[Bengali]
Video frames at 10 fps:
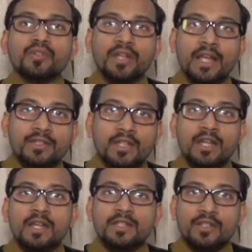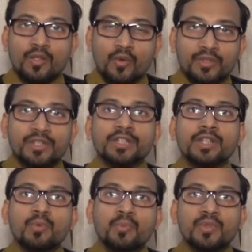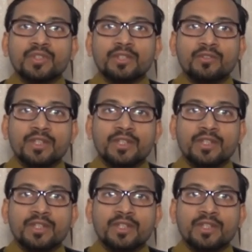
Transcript: সঙ্গে আজ যিনি অতিথি হিসেবে উপস্থিত